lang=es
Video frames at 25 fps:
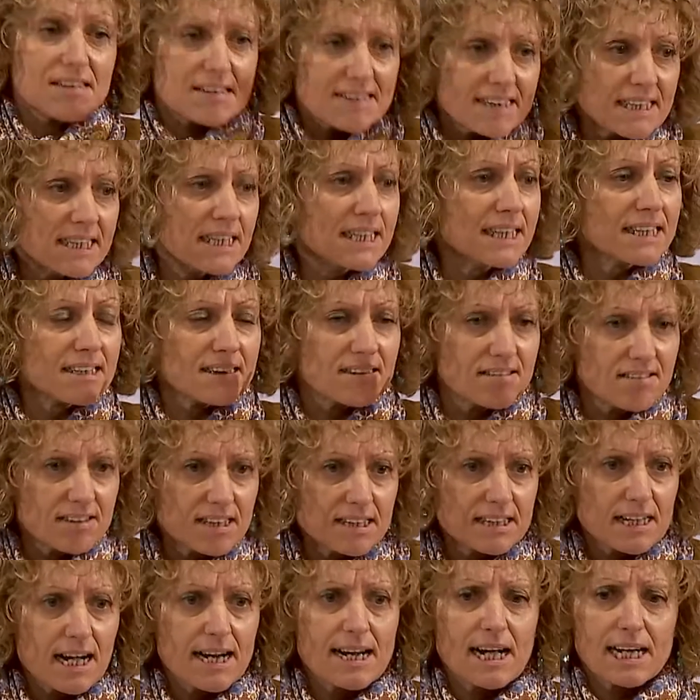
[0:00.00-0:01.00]
se tienen que
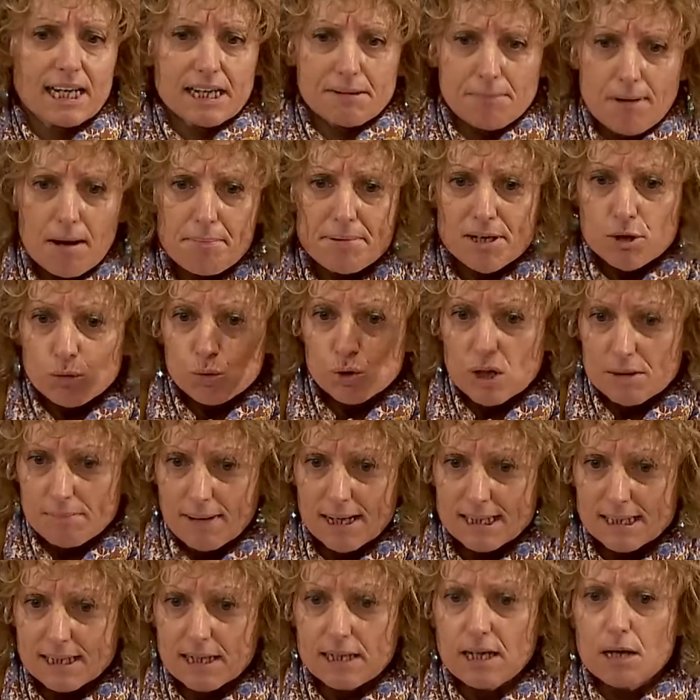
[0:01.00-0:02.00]
resignar a que va a haber un
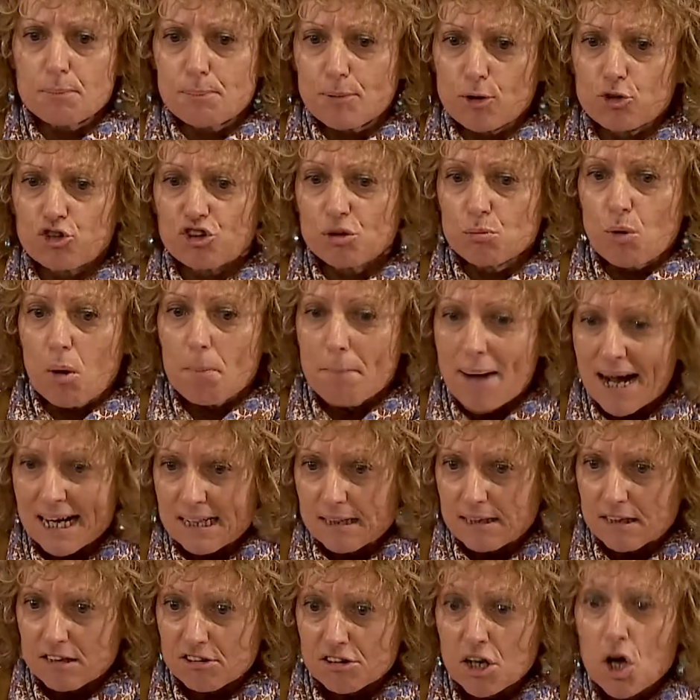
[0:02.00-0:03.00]
debate el próximo
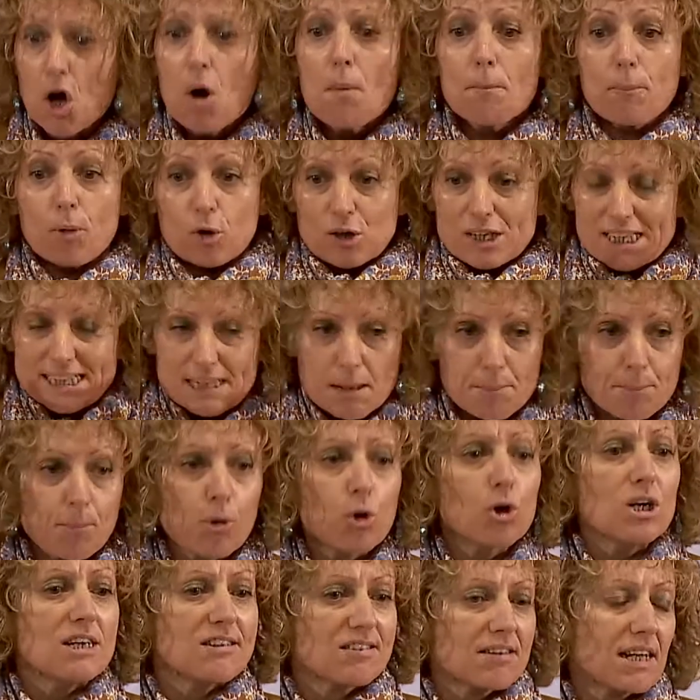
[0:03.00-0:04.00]
martes porque
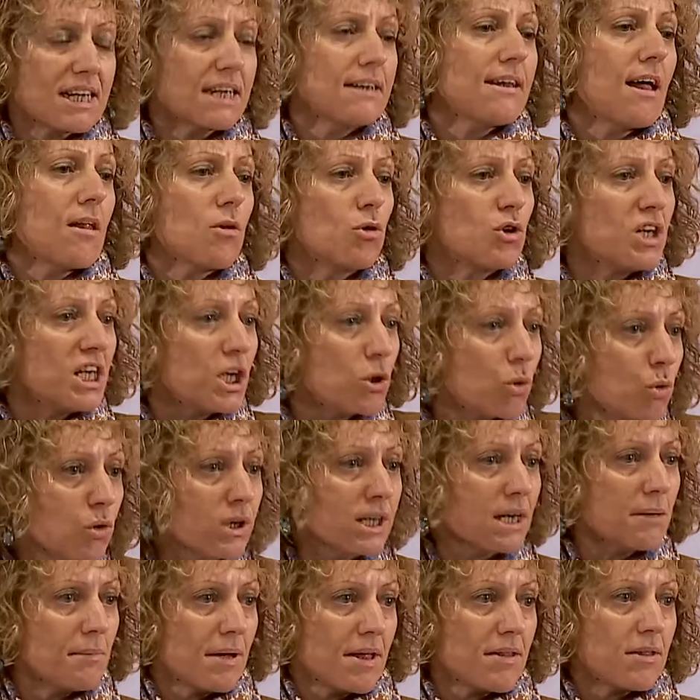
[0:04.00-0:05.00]
tampoco les ha quedado
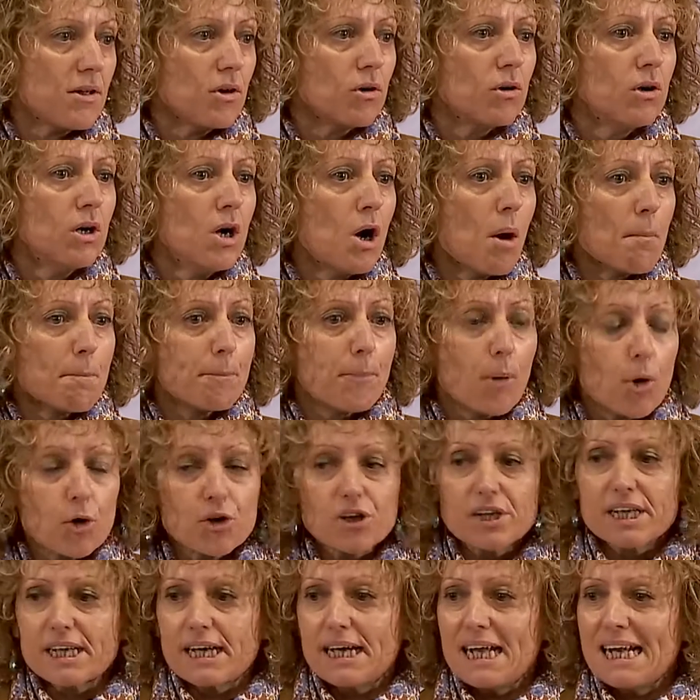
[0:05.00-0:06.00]
ningún remedio,
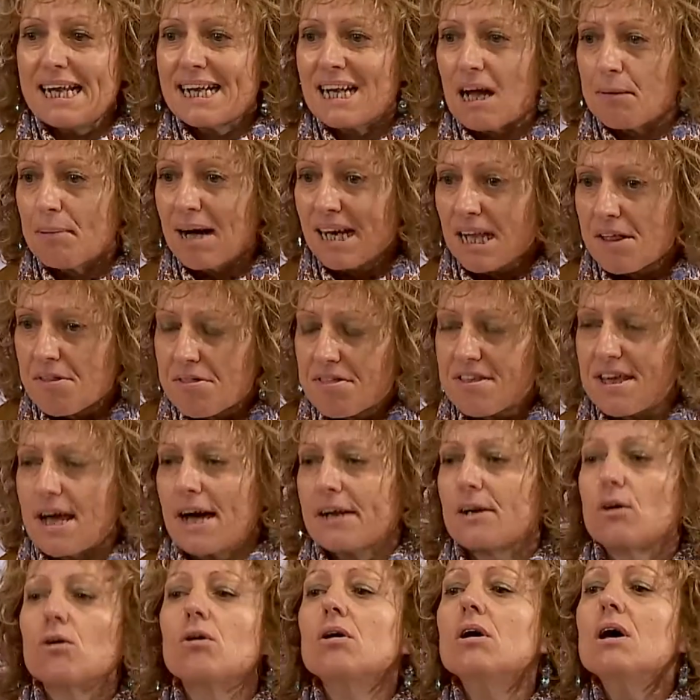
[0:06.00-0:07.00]
porque Elena
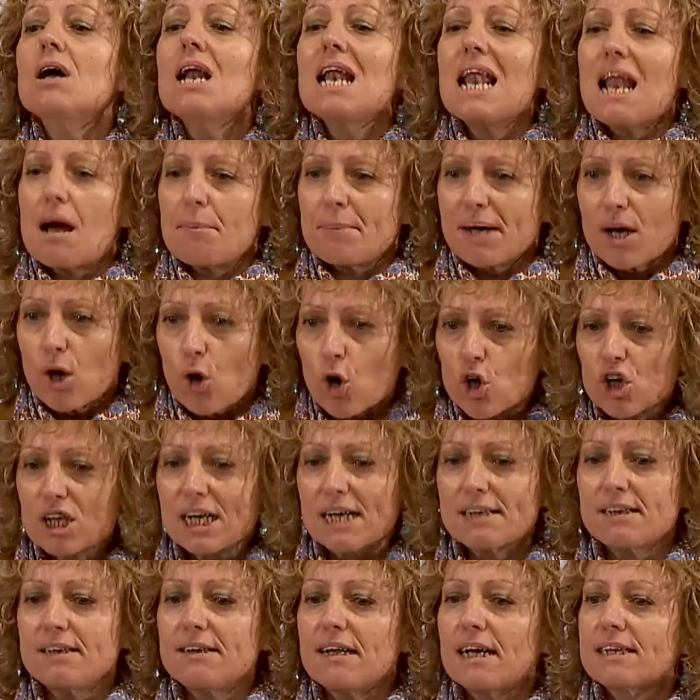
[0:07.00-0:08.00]
Valenciano, la mejor
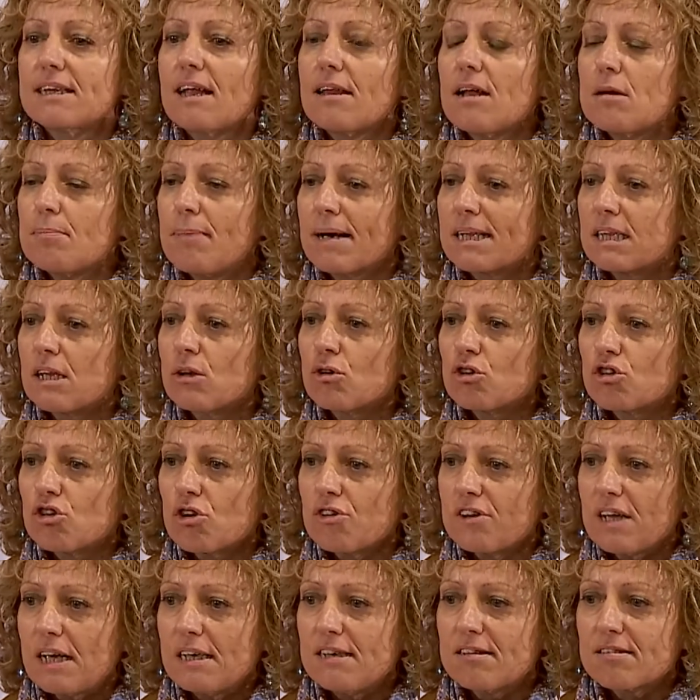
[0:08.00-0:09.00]
candidata del Partido
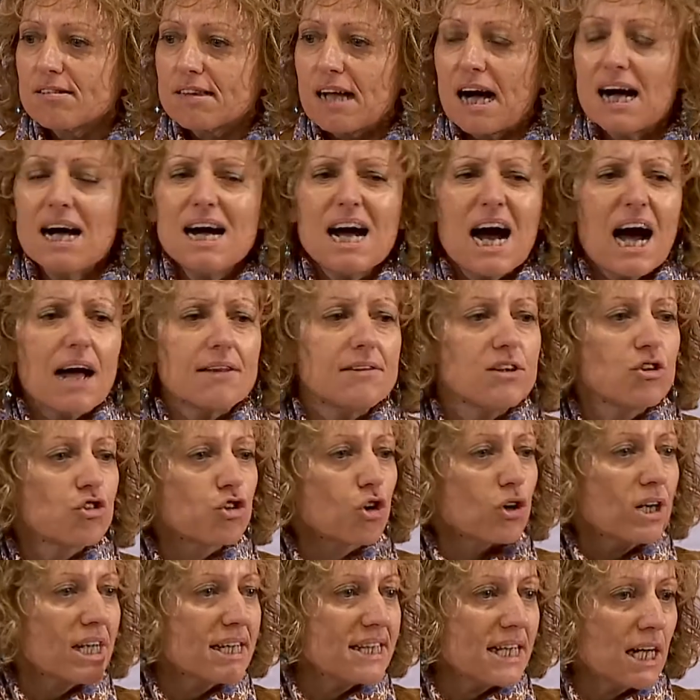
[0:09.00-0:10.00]
Socialista, ha
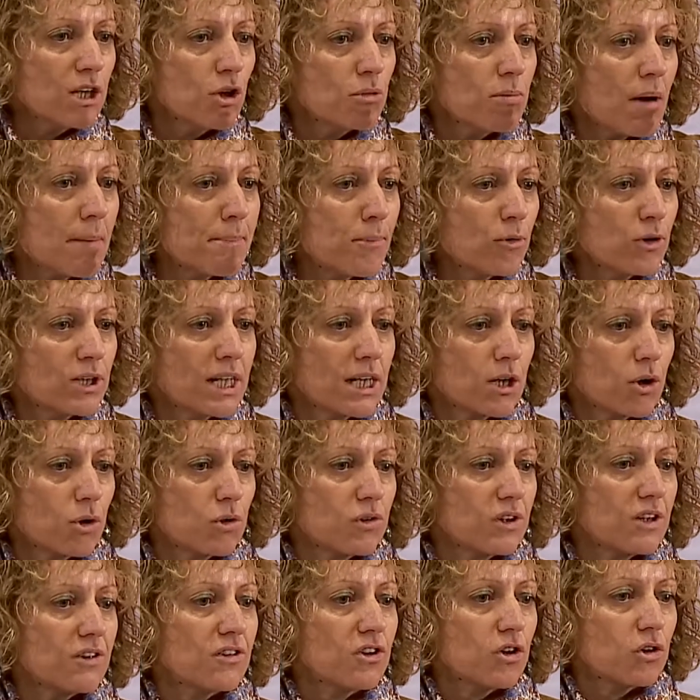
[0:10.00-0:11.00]
dicho que ella no va a poner
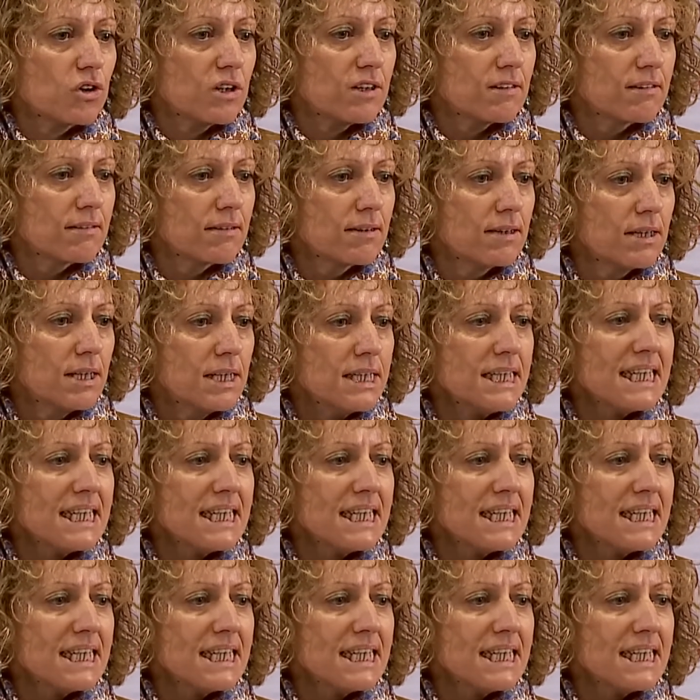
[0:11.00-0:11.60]
condiciones.